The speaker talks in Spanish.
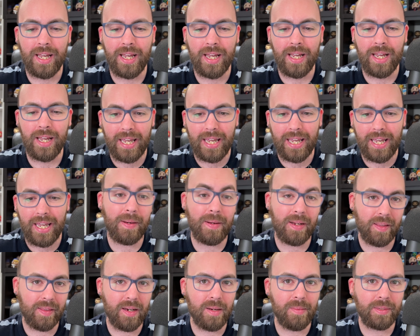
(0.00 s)
y que
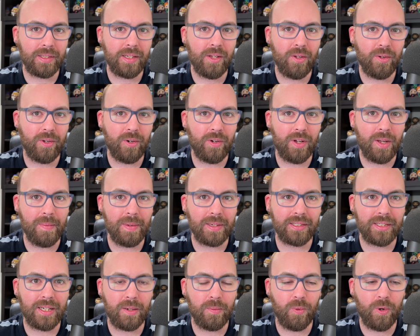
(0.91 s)
verdaderamente yo creo que va a
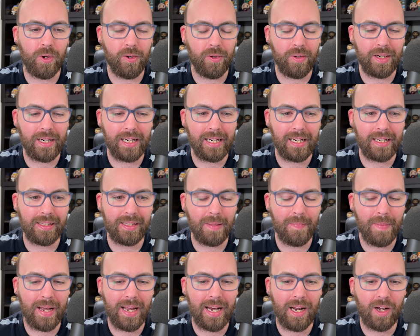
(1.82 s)
ser bueno en el
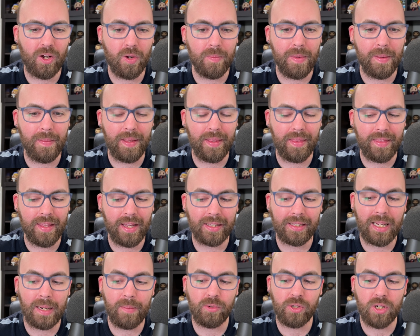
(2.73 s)
tema de la convivencia.
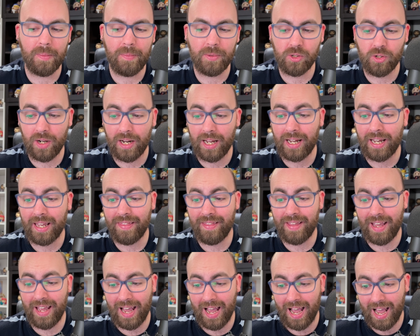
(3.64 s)
Tenemos al personaje
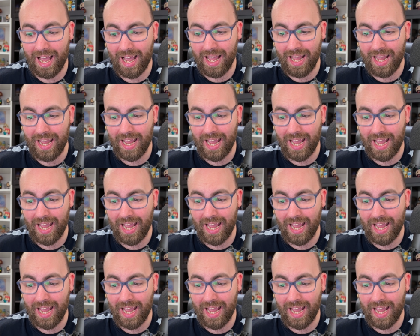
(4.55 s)
de eh,